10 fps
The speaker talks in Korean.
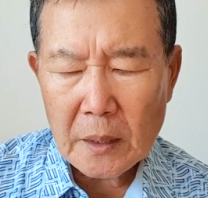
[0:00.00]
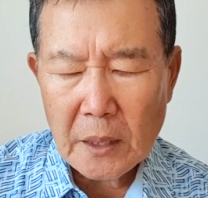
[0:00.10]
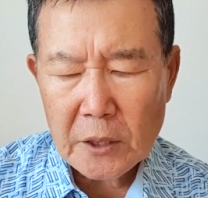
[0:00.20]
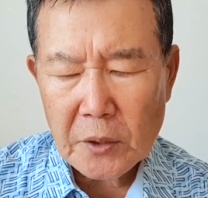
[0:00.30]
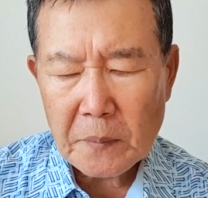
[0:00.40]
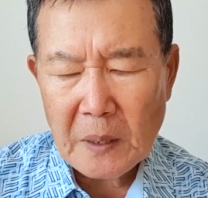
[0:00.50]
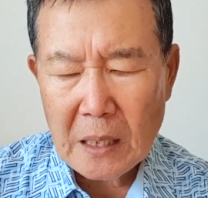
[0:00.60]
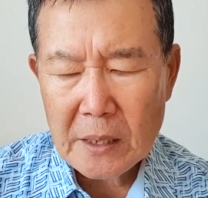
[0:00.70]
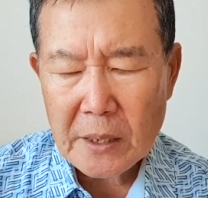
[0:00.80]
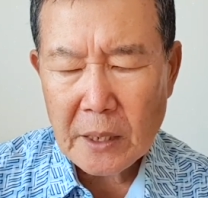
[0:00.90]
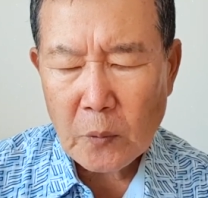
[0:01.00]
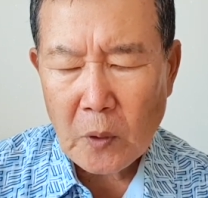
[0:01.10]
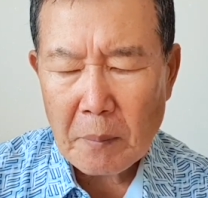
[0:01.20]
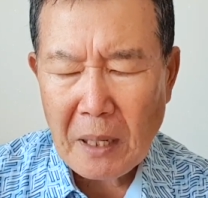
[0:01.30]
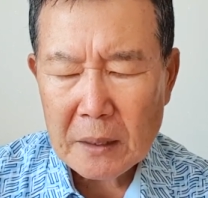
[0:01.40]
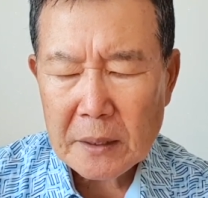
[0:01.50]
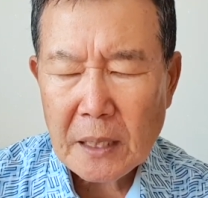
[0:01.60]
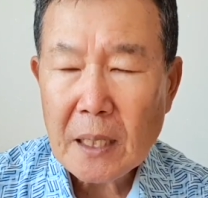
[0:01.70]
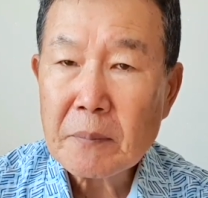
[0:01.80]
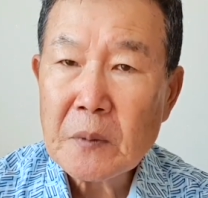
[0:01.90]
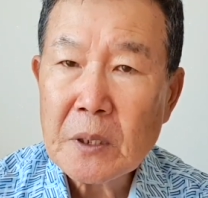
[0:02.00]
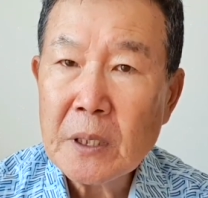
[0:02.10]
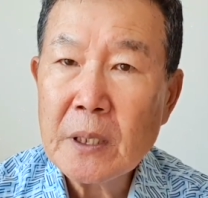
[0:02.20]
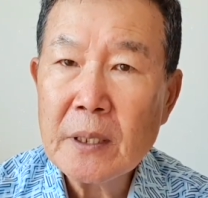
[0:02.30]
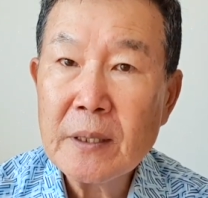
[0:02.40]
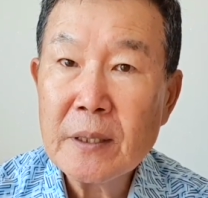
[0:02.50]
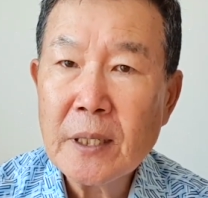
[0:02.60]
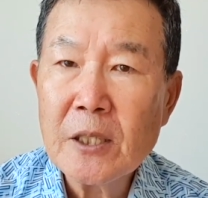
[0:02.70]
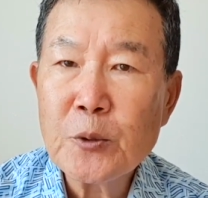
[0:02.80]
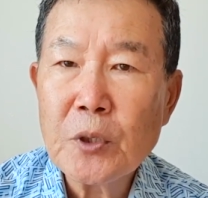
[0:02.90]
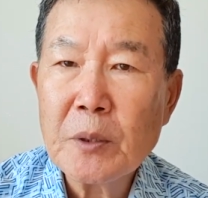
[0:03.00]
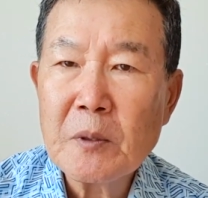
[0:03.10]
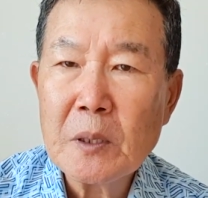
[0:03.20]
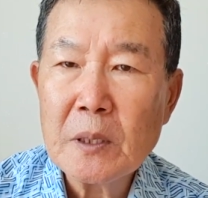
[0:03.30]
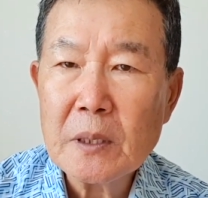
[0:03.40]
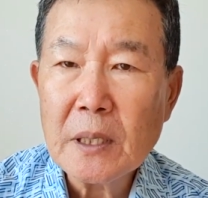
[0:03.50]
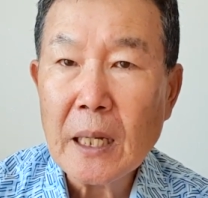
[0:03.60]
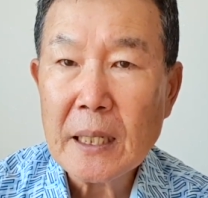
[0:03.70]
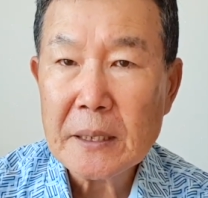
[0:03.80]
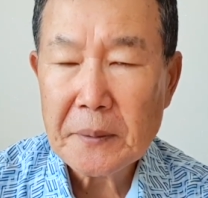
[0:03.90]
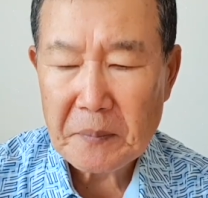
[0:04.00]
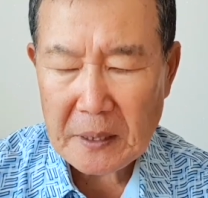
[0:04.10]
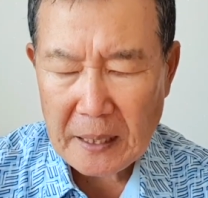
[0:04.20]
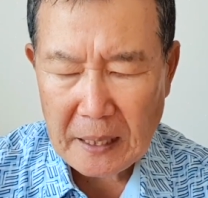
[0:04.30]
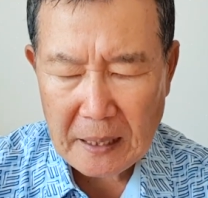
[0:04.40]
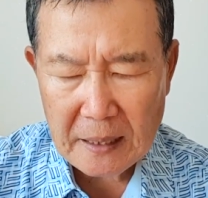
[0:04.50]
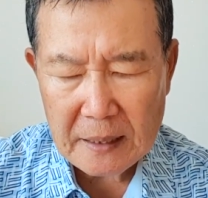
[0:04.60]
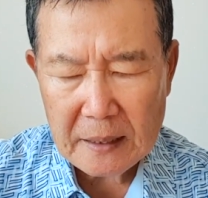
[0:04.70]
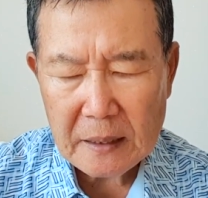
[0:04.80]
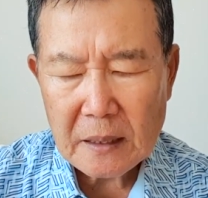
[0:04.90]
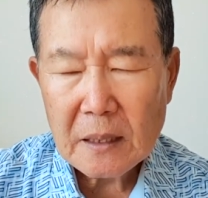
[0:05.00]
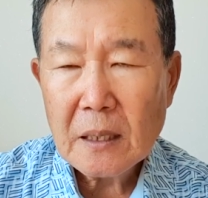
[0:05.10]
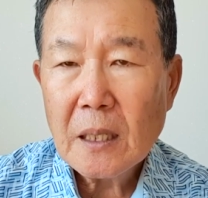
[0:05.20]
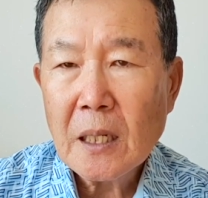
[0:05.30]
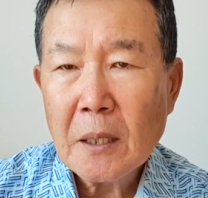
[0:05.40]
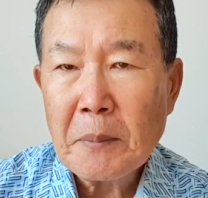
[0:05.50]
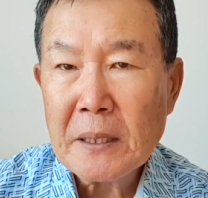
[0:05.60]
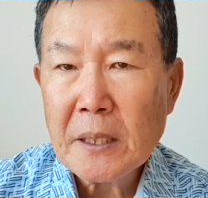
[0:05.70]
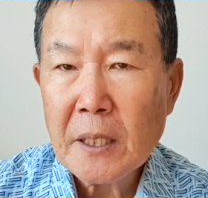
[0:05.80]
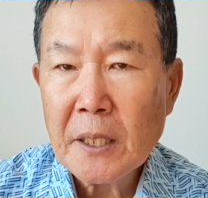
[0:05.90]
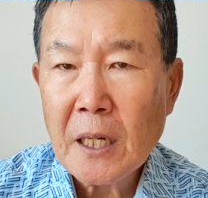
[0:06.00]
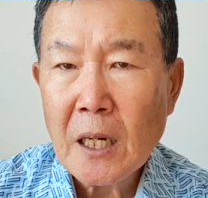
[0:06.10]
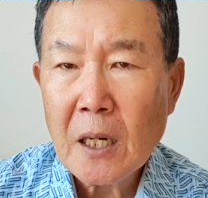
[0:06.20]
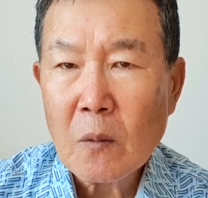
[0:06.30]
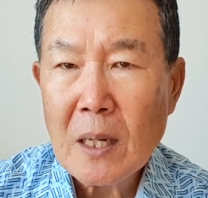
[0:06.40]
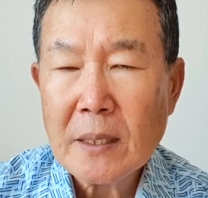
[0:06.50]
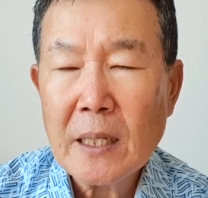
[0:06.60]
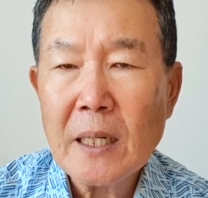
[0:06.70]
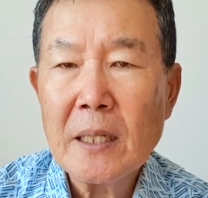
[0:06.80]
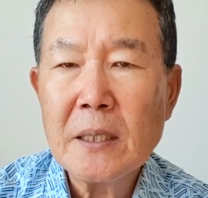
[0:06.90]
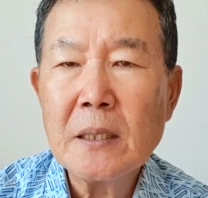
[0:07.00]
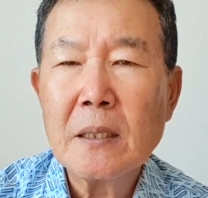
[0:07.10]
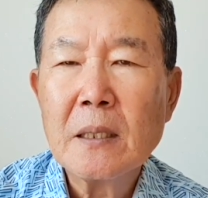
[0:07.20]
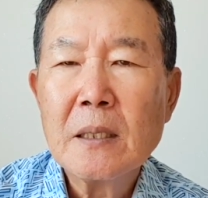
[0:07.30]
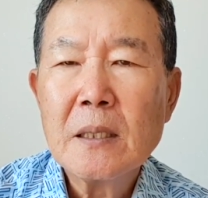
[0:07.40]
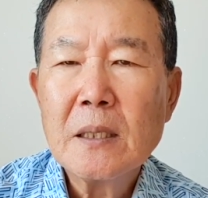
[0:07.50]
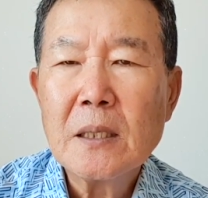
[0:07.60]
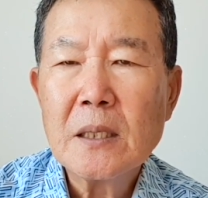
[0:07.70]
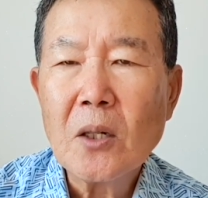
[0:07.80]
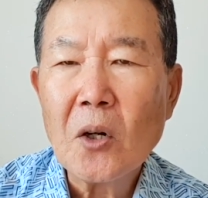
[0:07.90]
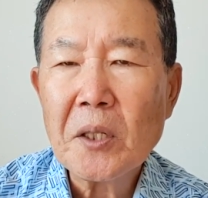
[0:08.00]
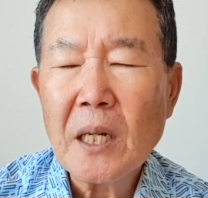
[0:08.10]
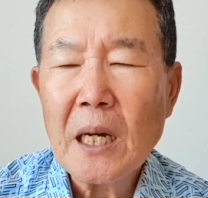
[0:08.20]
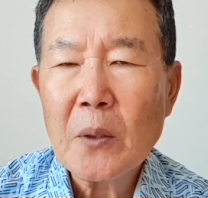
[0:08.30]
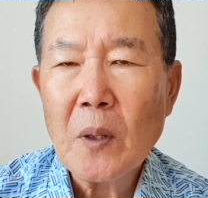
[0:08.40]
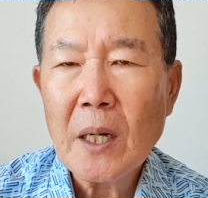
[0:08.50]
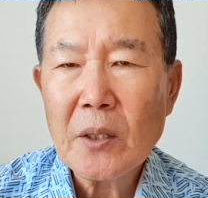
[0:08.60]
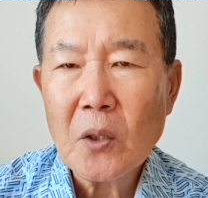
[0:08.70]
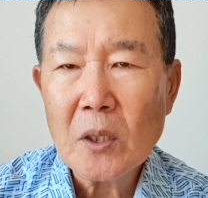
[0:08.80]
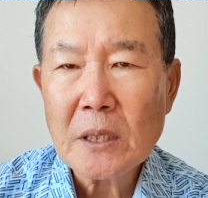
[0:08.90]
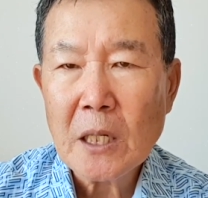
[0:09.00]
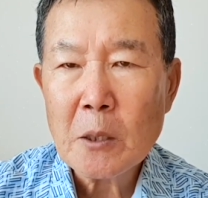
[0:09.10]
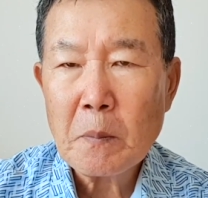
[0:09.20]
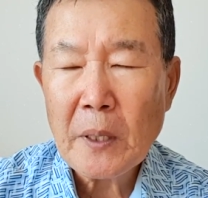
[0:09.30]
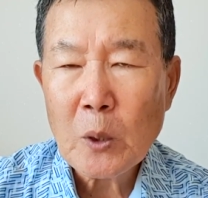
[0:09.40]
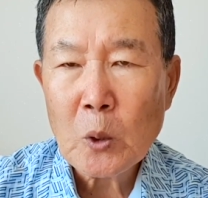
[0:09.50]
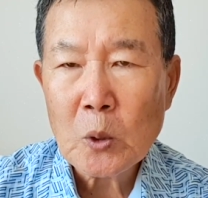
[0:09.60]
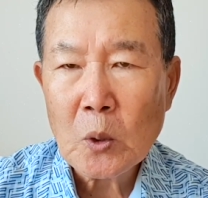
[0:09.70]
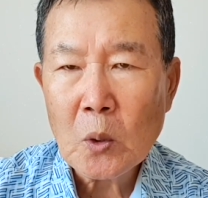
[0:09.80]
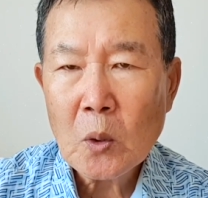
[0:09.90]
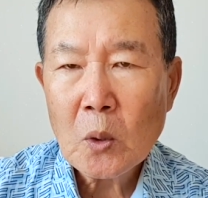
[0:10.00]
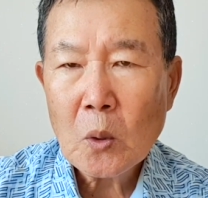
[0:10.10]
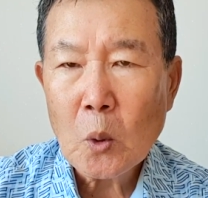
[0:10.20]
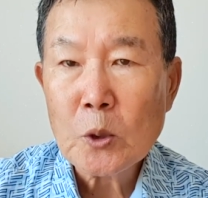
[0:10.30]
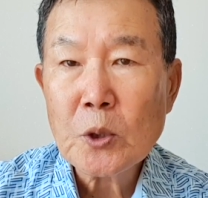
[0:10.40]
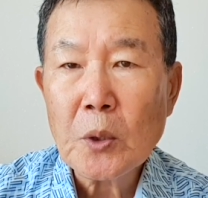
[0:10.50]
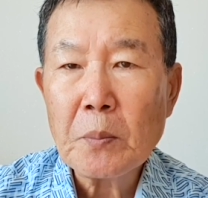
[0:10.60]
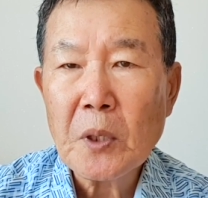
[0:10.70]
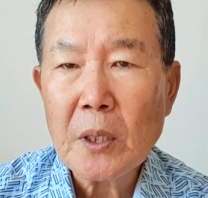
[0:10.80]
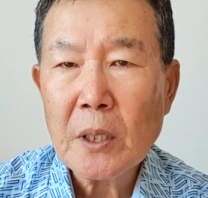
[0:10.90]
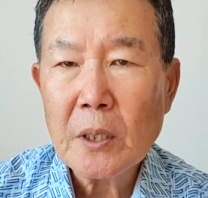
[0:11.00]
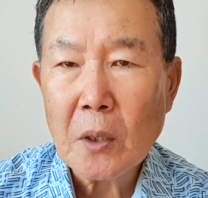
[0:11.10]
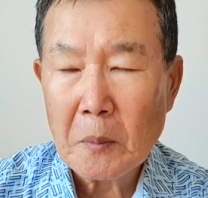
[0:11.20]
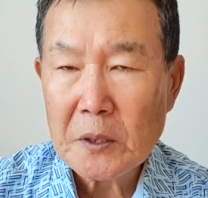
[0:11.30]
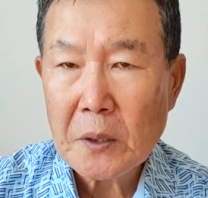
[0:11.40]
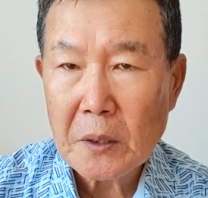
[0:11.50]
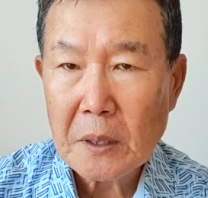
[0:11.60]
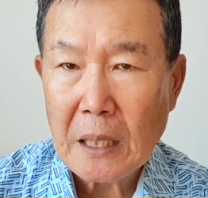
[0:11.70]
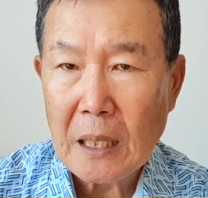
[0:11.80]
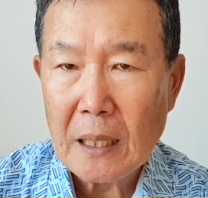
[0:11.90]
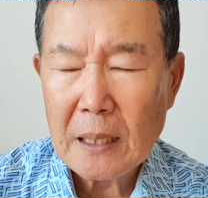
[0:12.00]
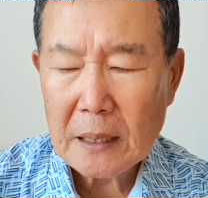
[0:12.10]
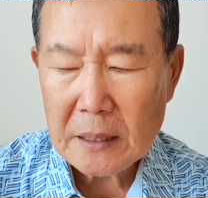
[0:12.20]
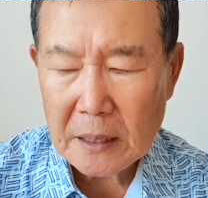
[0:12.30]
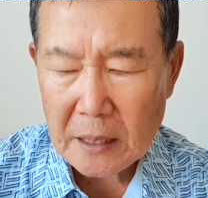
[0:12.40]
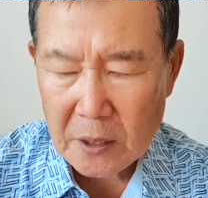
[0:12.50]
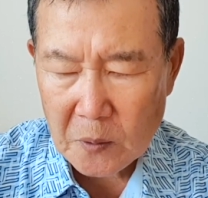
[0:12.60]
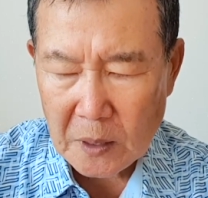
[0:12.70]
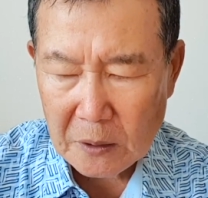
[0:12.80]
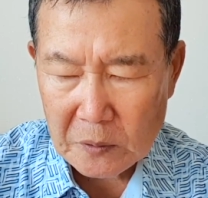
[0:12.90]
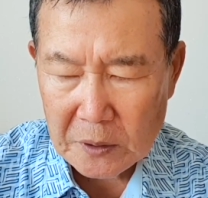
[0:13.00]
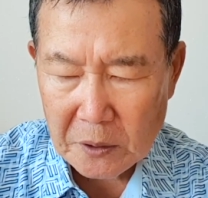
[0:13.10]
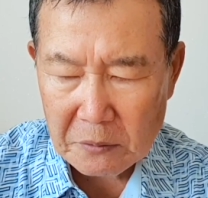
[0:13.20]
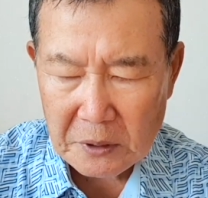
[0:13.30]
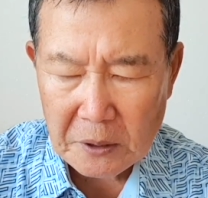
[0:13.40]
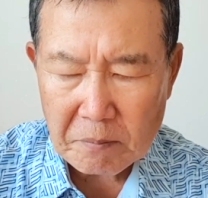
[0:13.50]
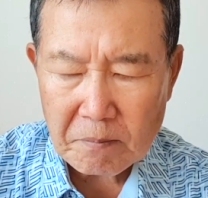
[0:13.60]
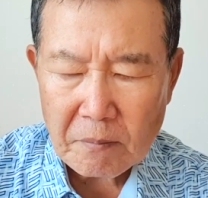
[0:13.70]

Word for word: 예수님 당시에 꽤 많은 사람들이 예수님을 따랐습니다. 아, 베세다 광야에는 어, 어린아이와 여자를 빼고도 5천 명이 넘었었다. 그렇게 기록하고 있었고요.